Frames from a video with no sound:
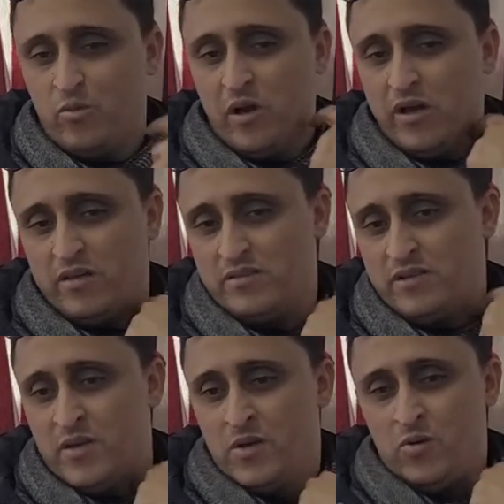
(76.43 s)
تحققت
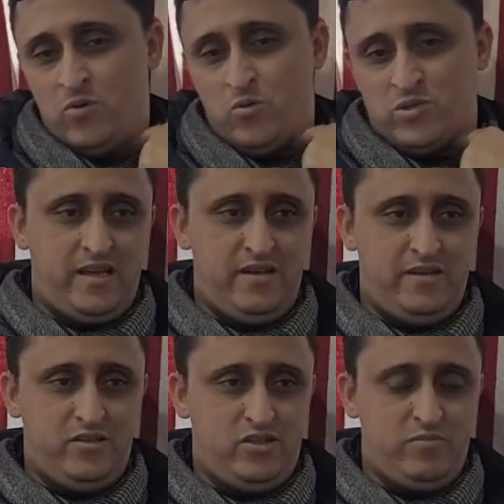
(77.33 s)
وك
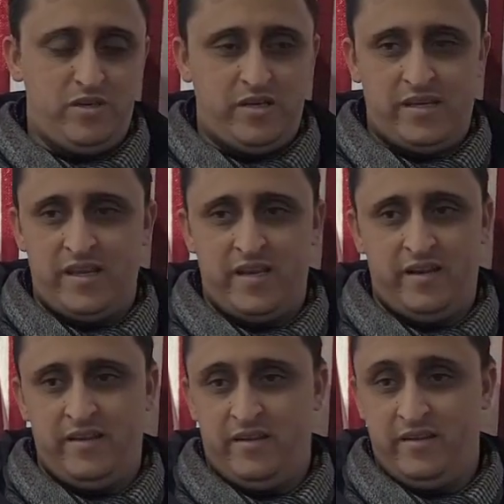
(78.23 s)
يعني نشي المرة
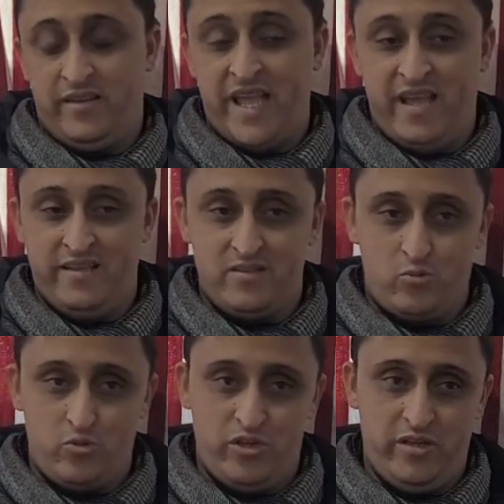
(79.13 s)
كان تحدث
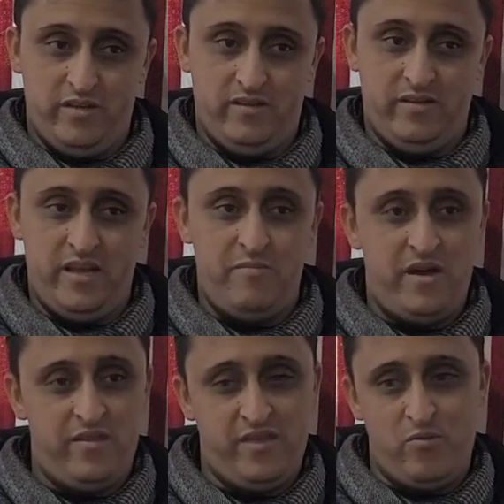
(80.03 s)
كلشي نخ من
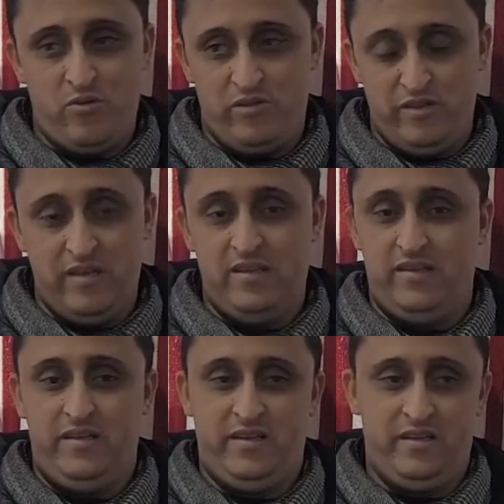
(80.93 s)
بعد ثم خدنا
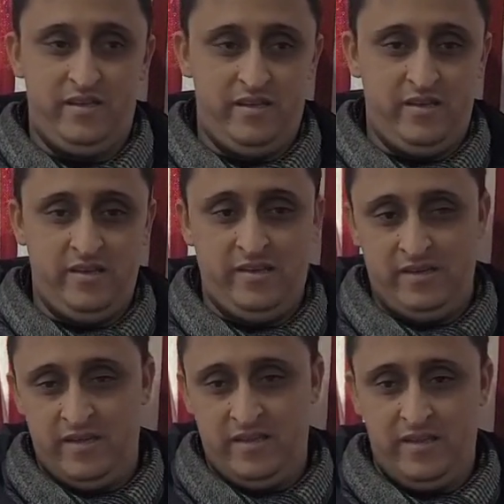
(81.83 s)

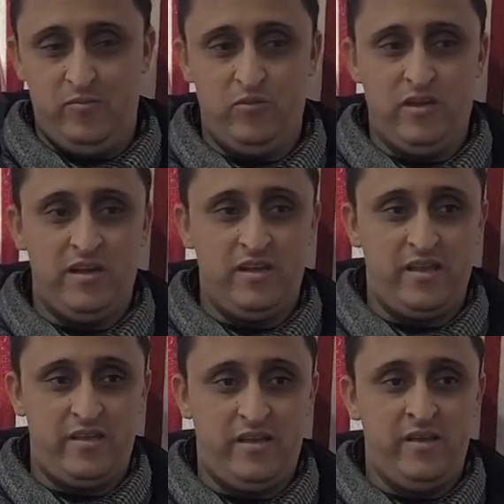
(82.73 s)
المداخلة
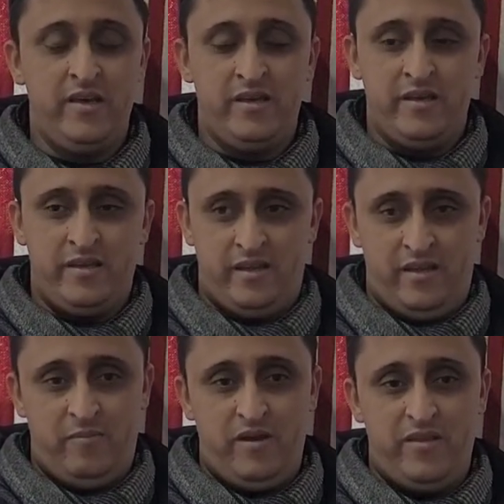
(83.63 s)

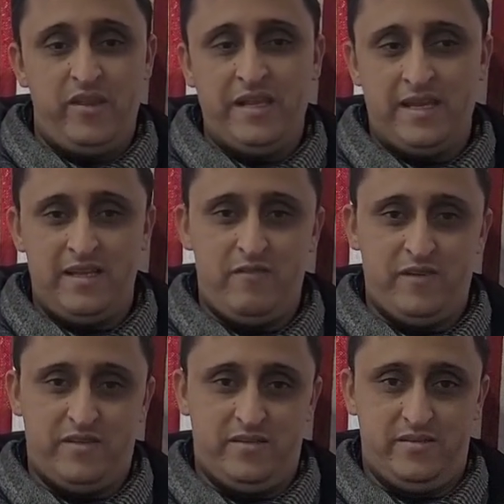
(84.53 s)
من بعد
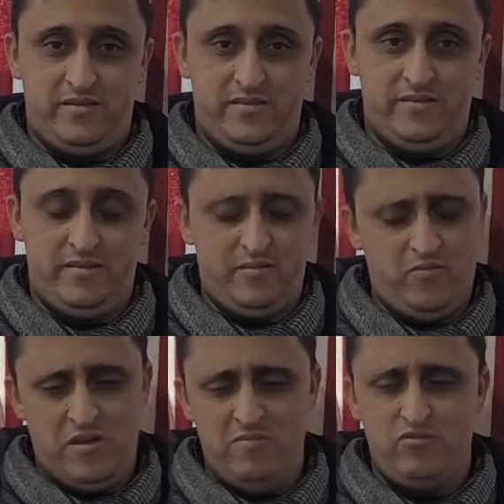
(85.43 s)
الخلافات
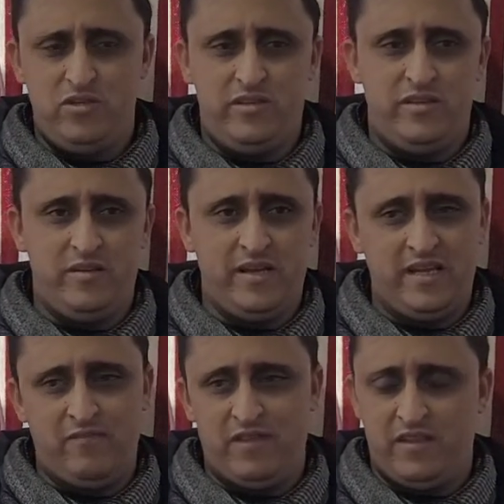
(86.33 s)
مهم جدا
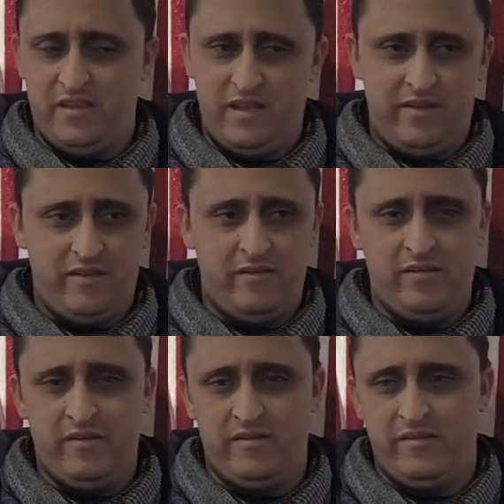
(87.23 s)
الخلافات
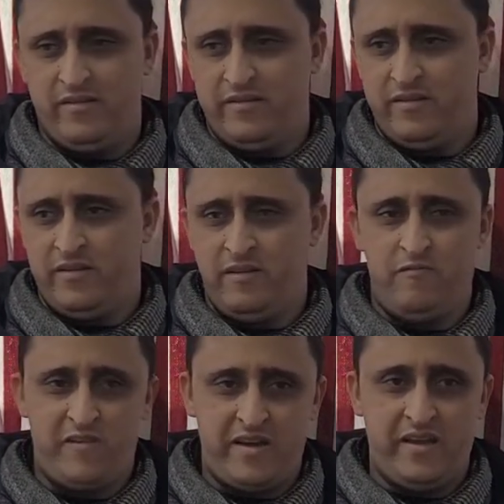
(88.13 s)

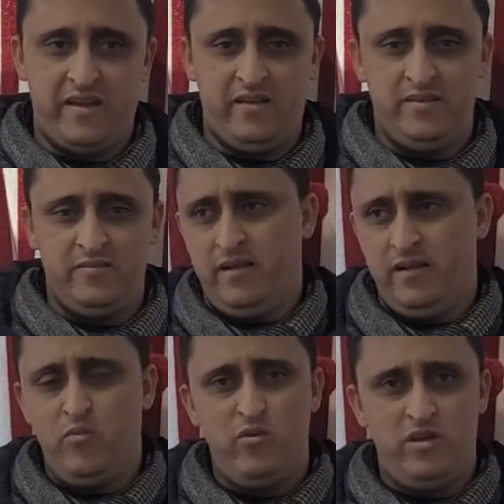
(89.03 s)
الفارغة
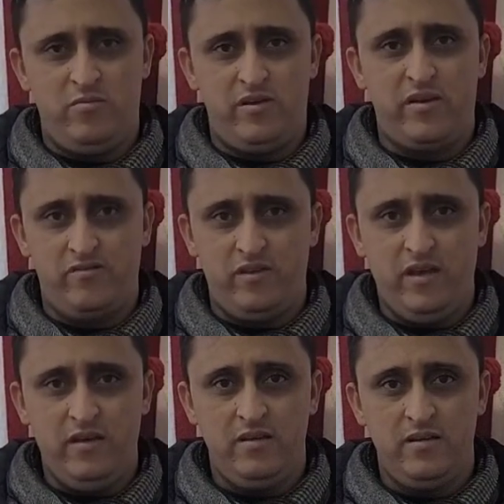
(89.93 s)
الموهبة الريفية